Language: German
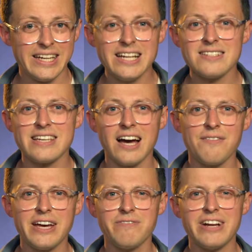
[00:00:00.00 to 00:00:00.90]
Jedes
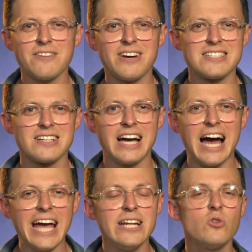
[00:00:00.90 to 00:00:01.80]
Jahr werden weltweit
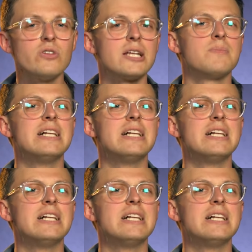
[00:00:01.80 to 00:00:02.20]
ca. 100